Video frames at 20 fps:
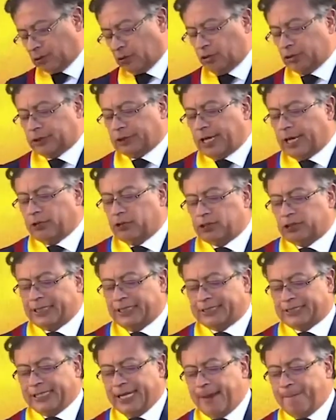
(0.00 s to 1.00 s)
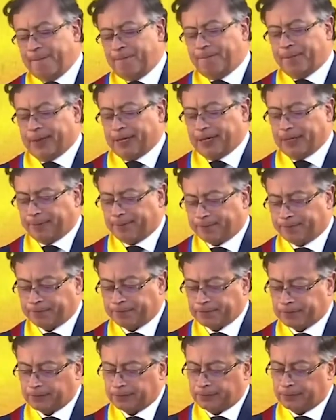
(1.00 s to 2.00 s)
contra los de siempre,
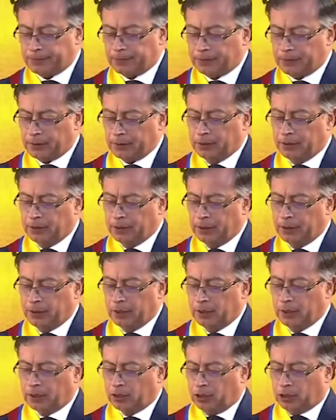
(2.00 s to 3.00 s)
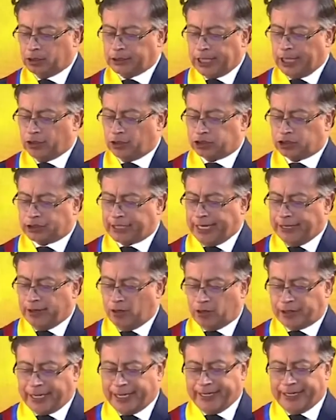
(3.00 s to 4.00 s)
contra los que
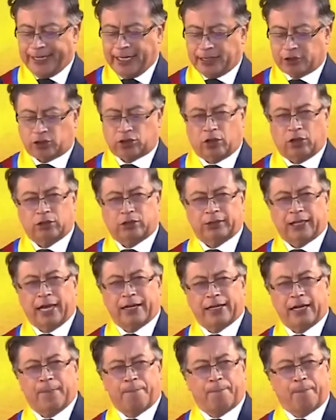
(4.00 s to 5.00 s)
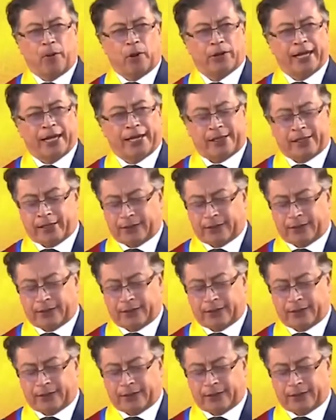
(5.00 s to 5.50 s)
no querían soltar el poder,